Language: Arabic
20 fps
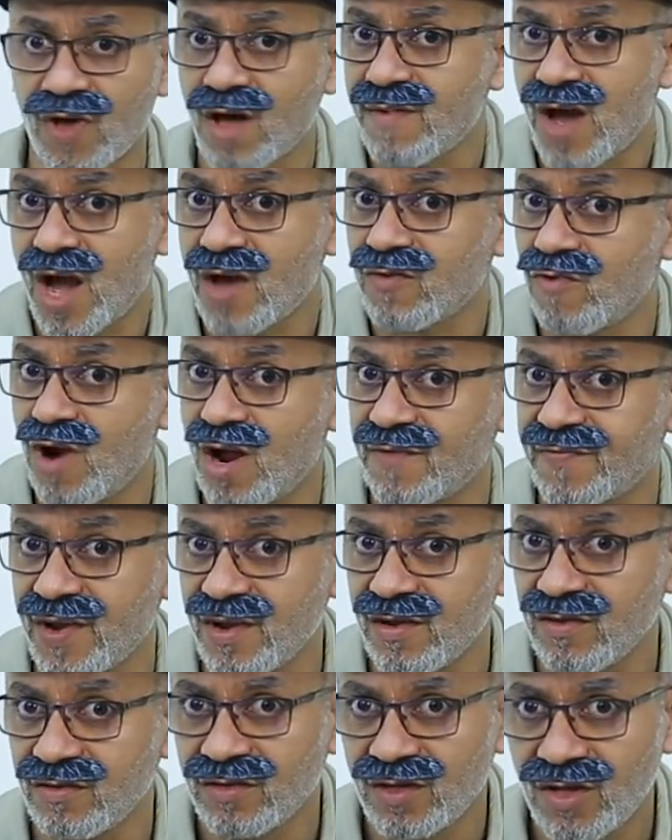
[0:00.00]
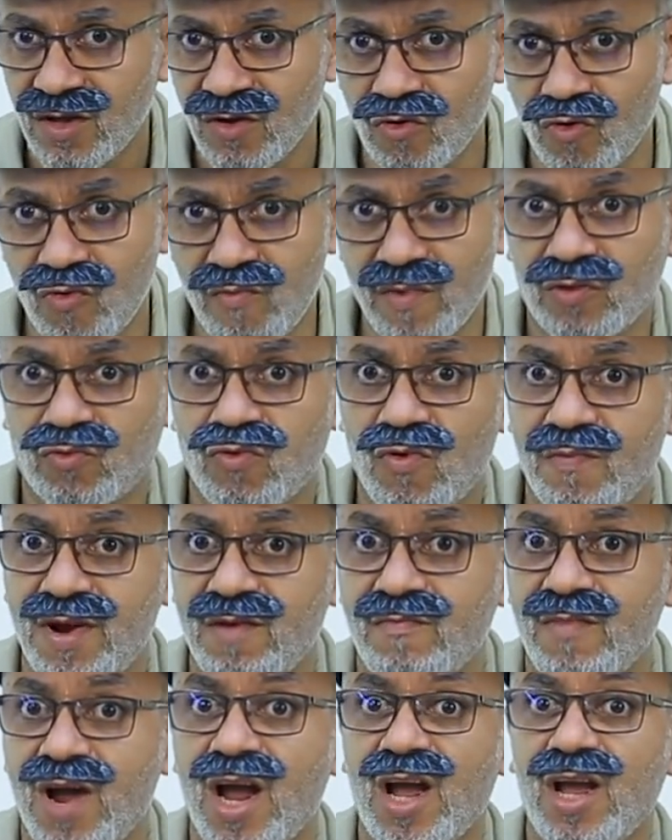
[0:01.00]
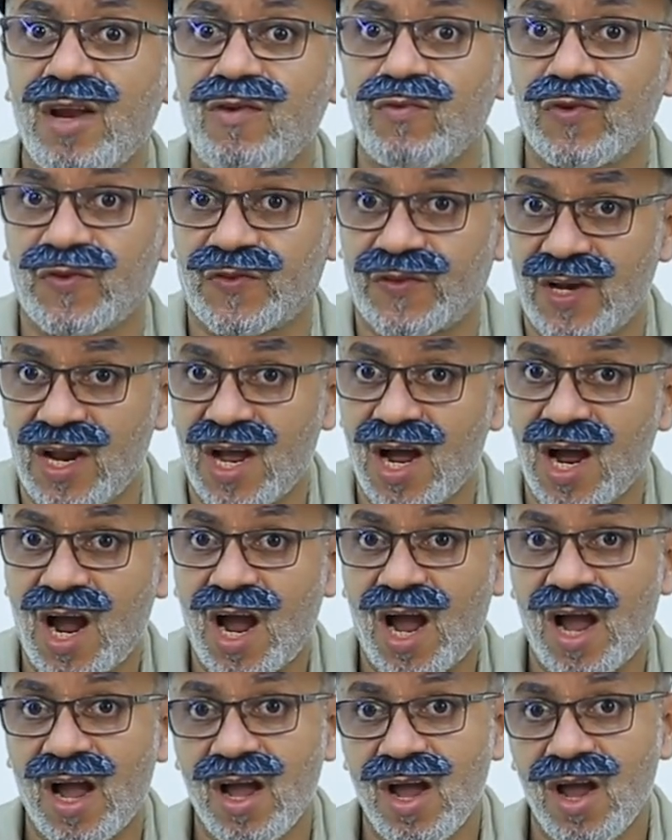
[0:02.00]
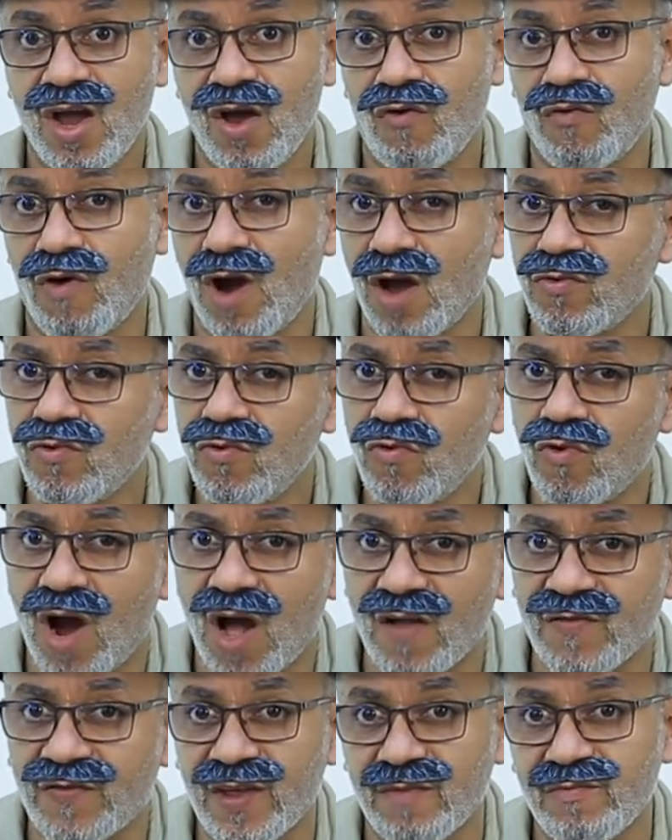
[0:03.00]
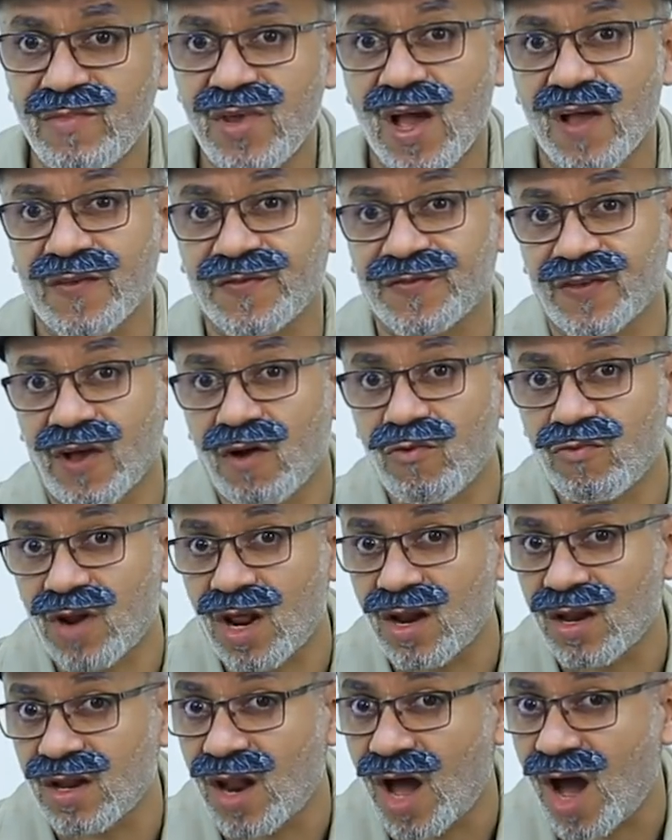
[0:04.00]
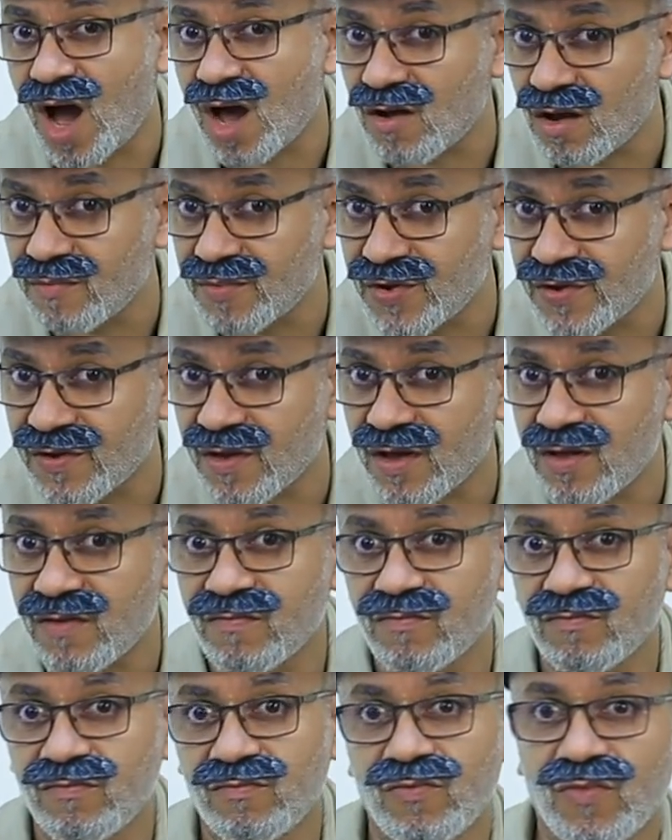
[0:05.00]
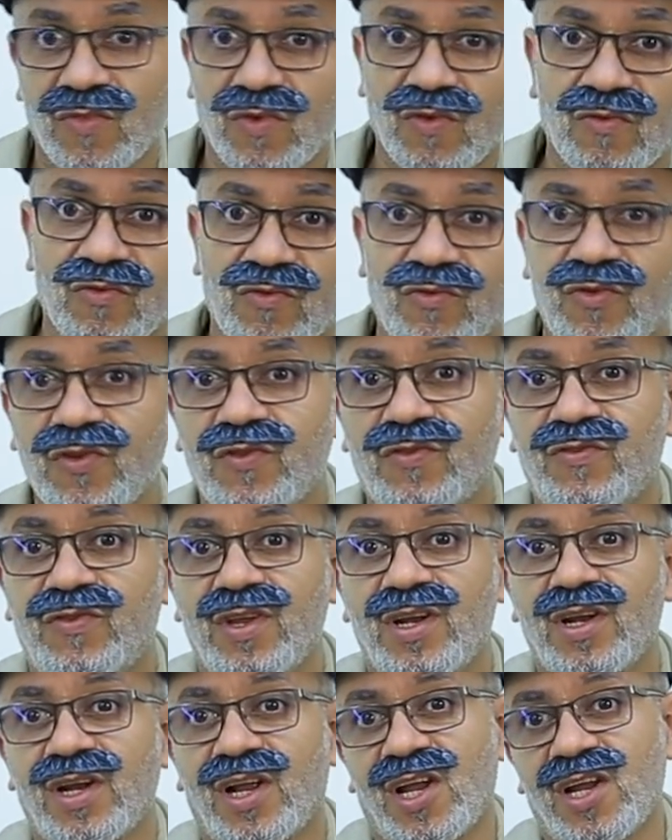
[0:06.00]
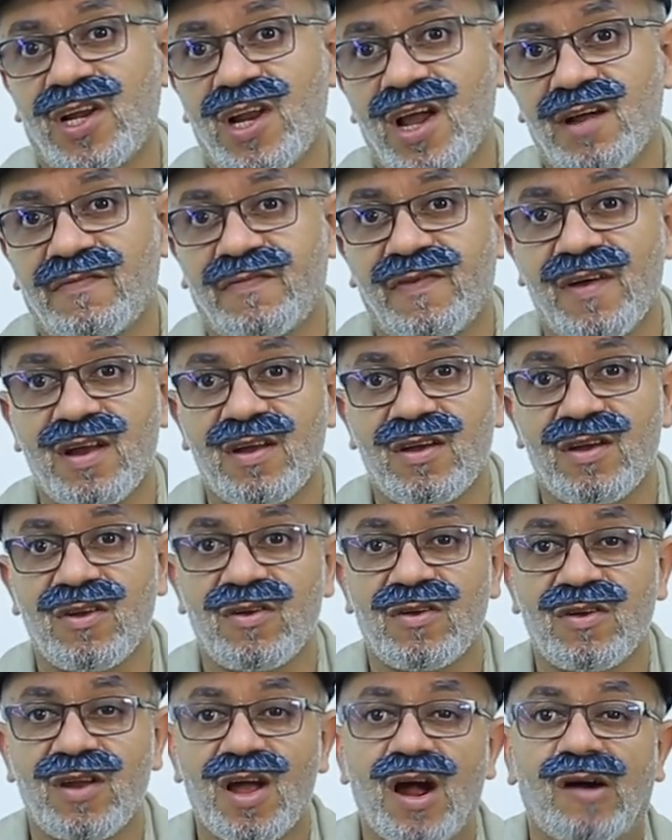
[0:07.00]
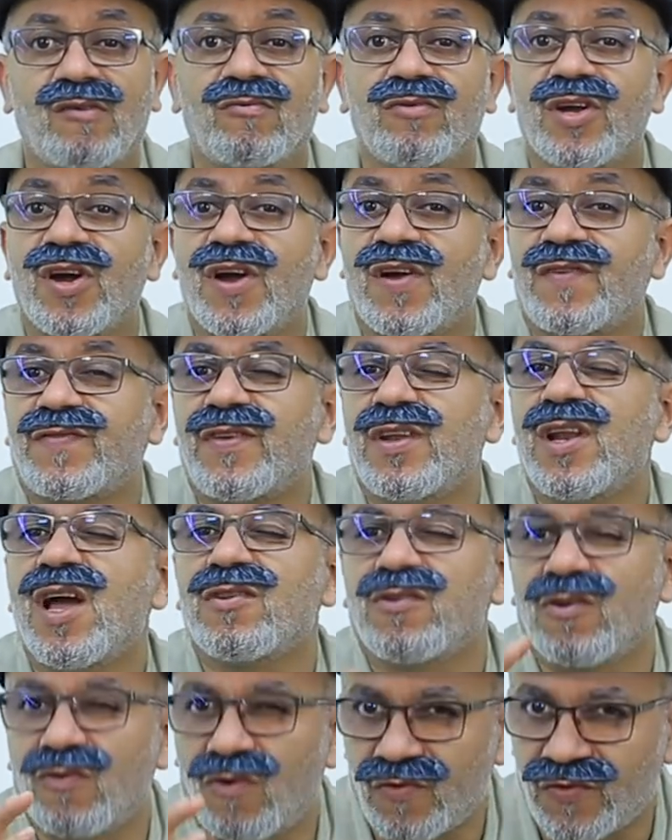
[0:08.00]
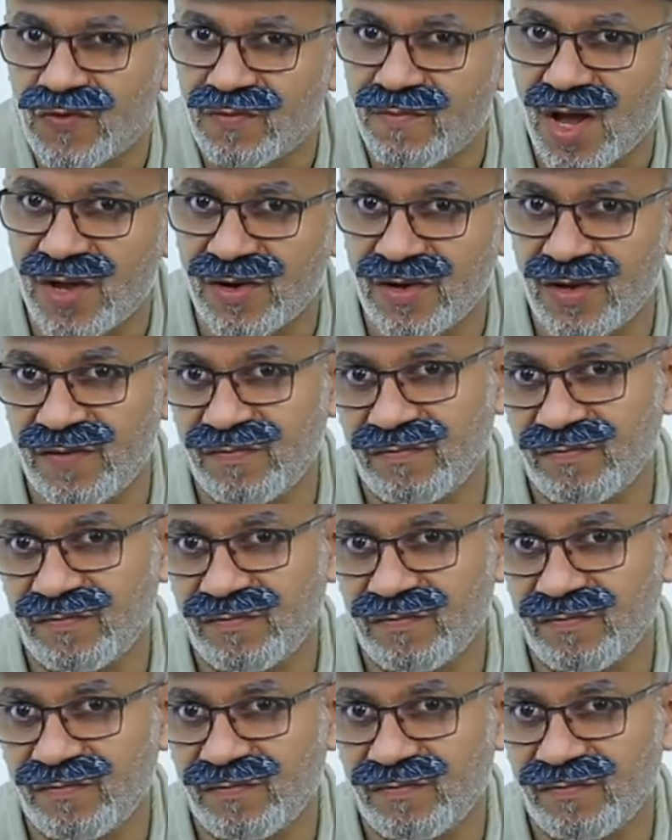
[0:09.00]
طبعا وافق ومدوه بالمال والسلاح وقالوا له هنسميها الثوره العربيه ضد الخلافه او الاحتلال العثماني